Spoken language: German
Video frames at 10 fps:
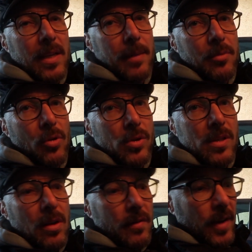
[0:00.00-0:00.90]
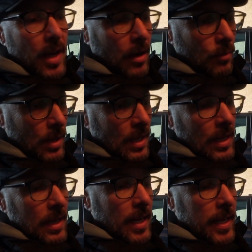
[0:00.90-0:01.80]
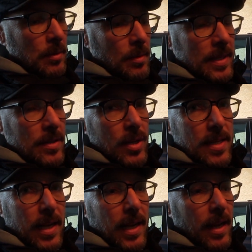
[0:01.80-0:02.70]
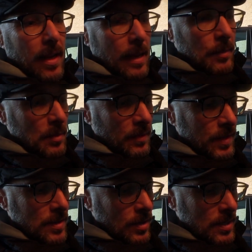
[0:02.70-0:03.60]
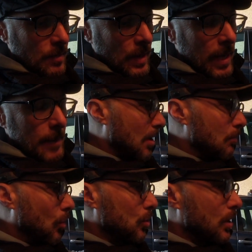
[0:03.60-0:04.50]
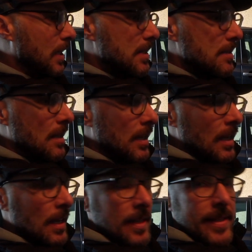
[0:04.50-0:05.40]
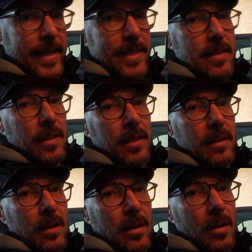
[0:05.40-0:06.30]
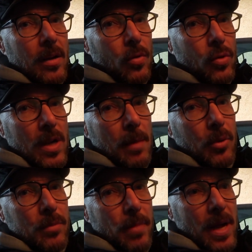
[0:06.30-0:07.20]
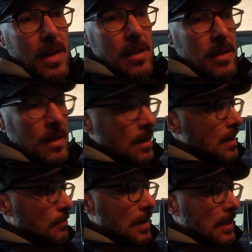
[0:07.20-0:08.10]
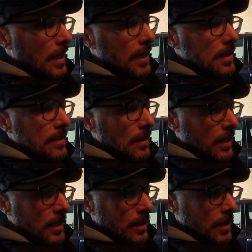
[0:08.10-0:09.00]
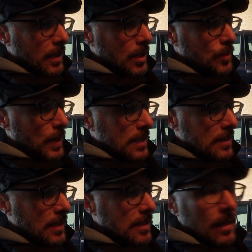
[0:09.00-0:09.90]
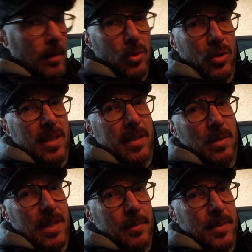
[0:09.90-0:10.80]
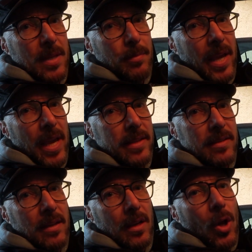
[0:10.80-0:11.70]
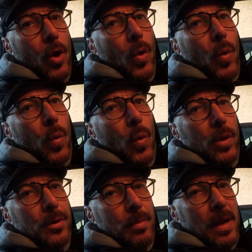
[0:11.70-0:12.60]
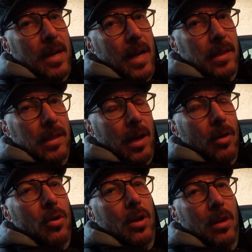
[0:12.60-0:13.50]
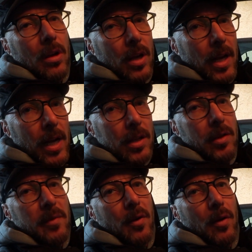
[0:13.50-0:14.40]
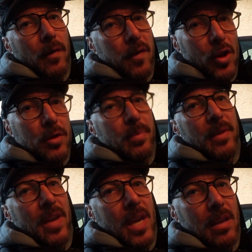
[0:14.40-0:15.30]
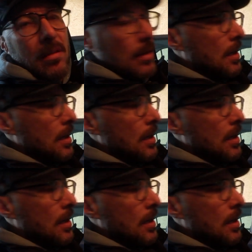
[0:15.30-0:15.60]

ich habe einen großen Kofferraum, kann immer mein Zeugs reinlegen, habe immer viel Zeugs dabei. Motor ist ein Sechszylinder, unkaputtbar, Macht alles richtig, richtig Spaß. Es sind, glaube ich, 177 PS und man kann ihn auch relativ flott bewegen.